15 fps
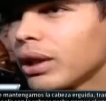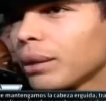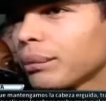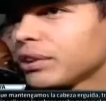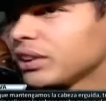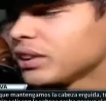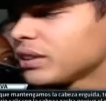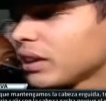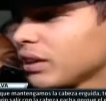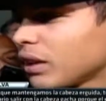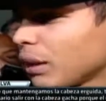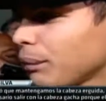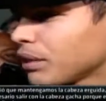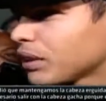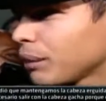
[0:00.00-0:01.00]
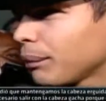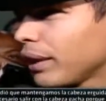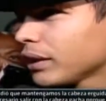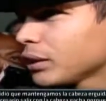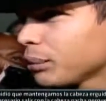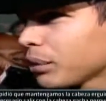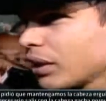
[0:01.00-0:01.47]
era para gente sair de cabeza
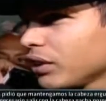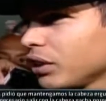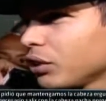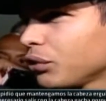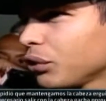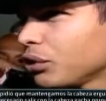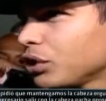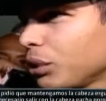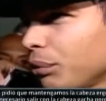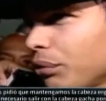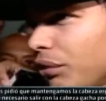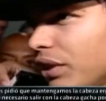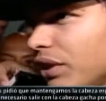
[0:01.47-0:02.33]
baixa porque a gente foi un um time